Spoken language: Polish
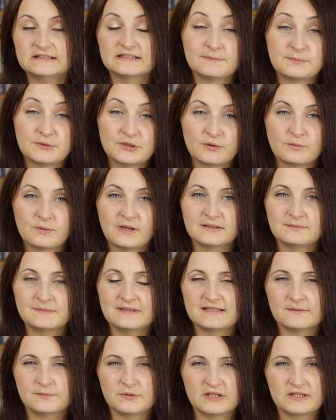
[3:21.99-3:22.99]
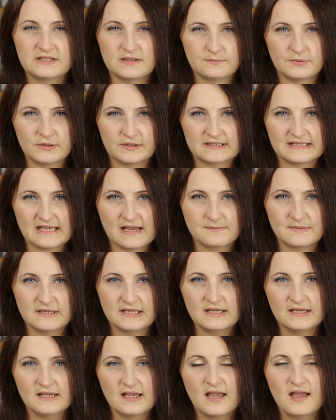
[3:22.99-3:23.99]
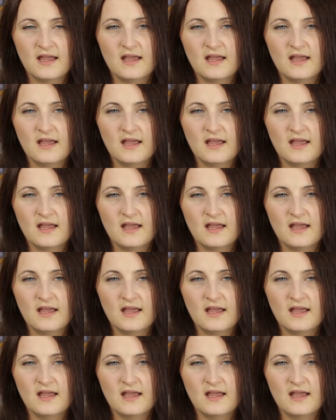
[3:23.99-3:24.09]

na przykład między przedsiębiorcami